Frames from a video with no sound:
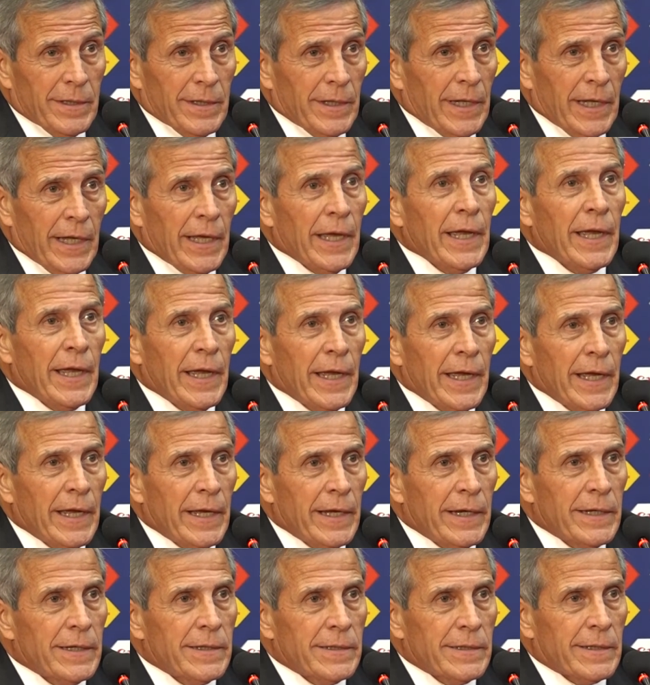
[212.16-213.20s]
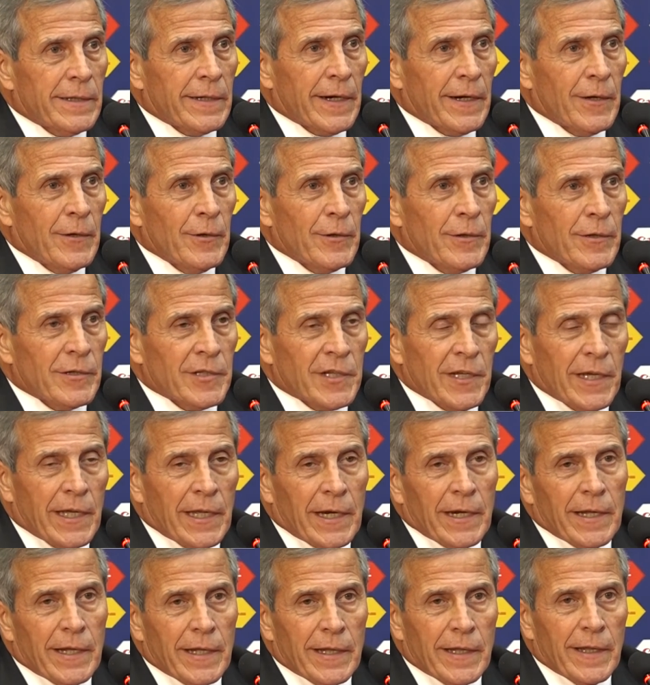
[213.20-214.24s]
de reconocer
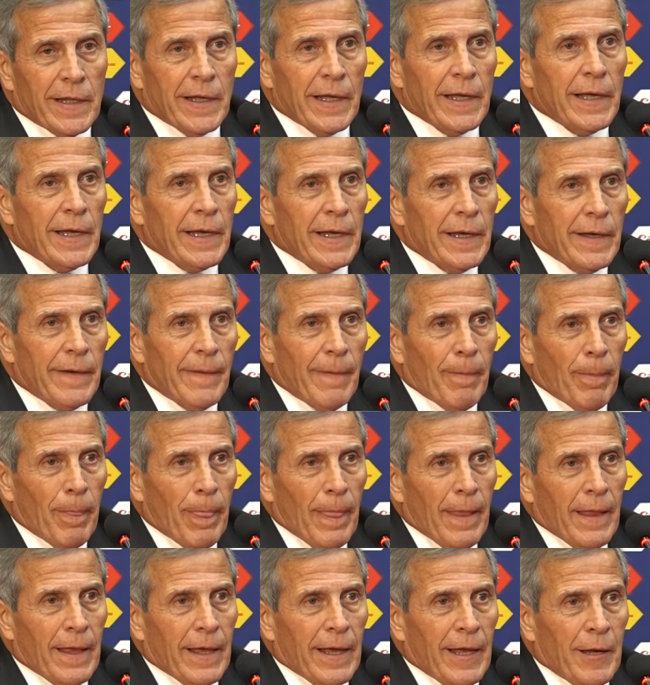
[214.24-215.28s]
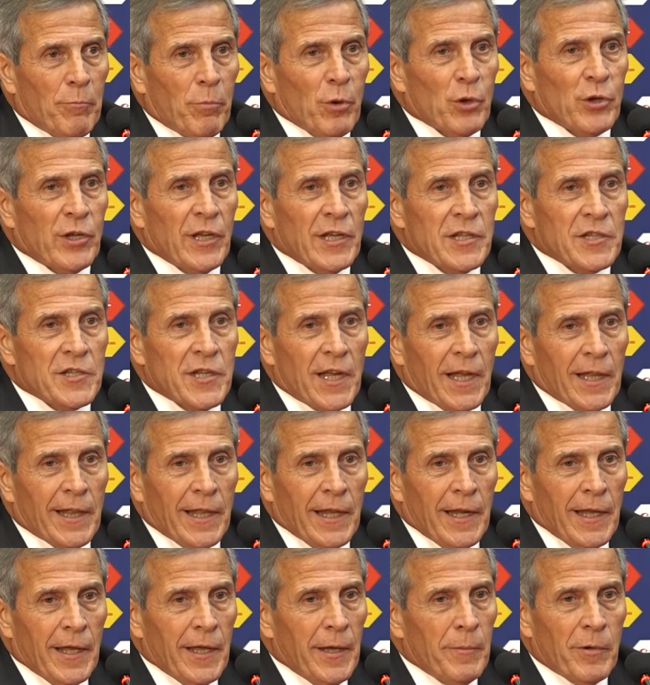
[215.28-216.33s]
este, el potencial
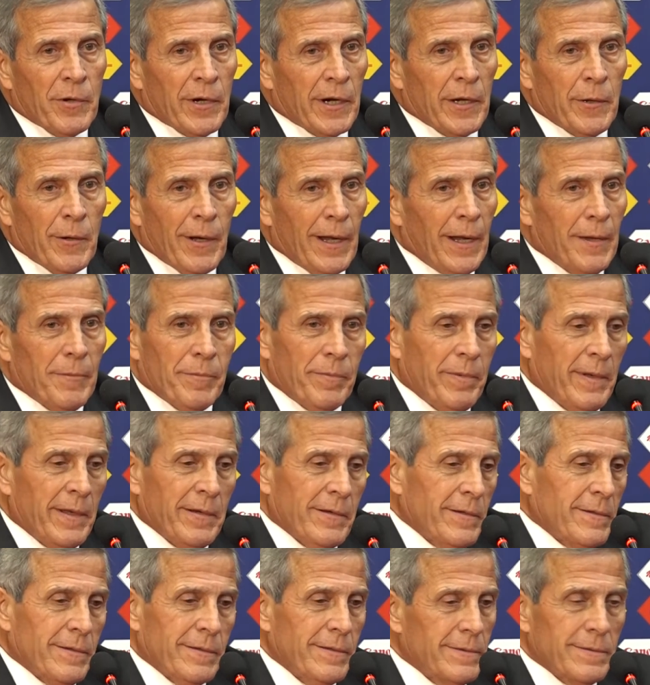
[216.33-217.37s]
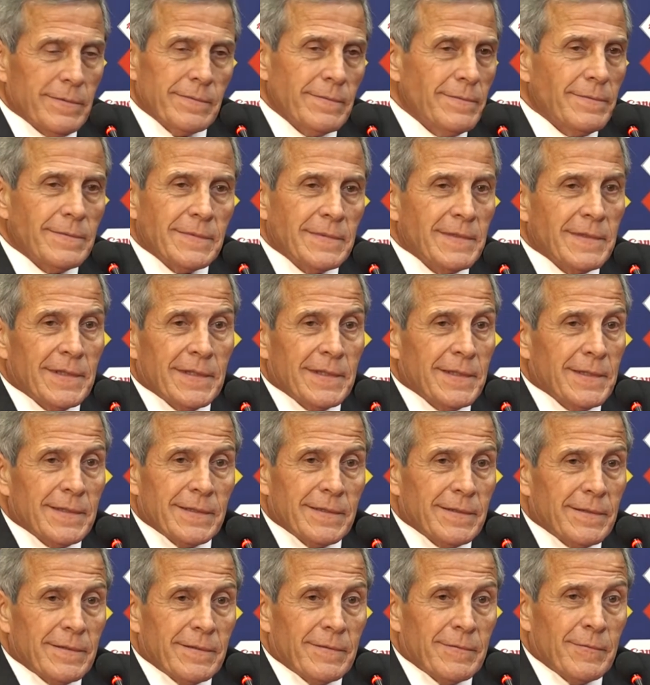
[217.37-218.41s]
del equipo rival, pero
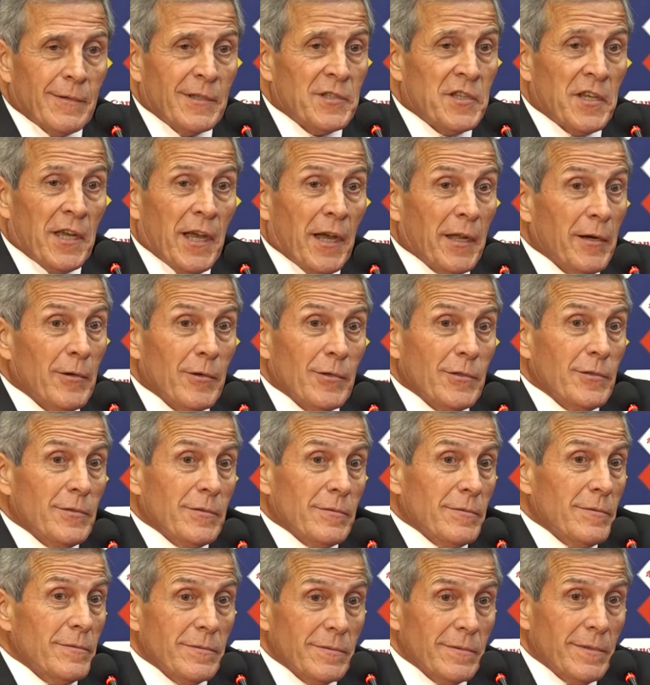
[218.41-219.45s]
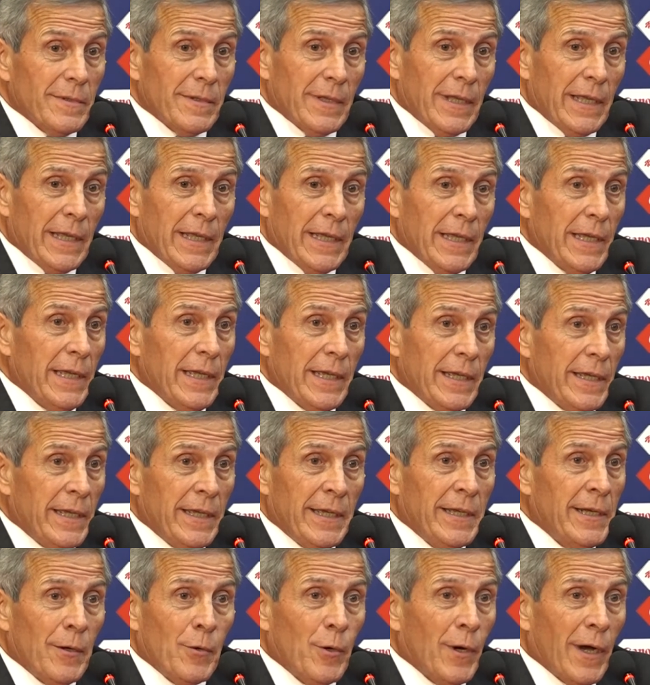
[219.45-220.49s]
no achicarnos, ¿eh?
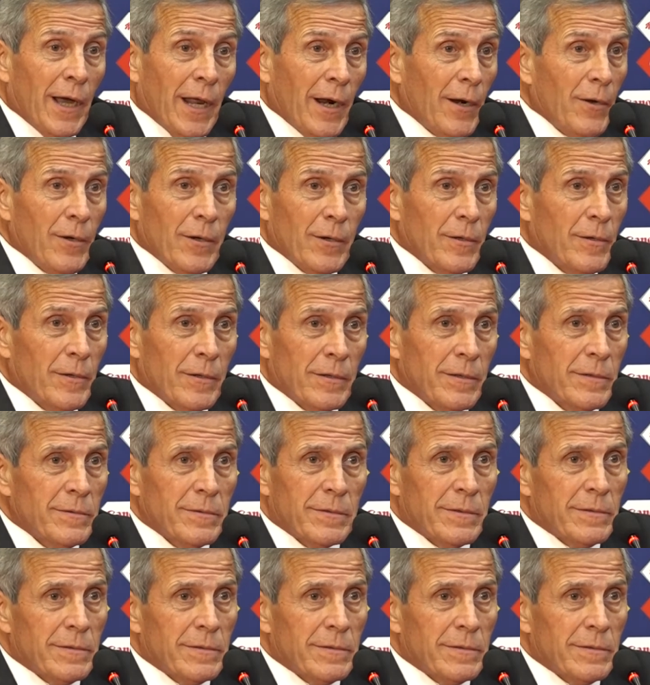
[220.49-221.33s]
ir a buscarlo con,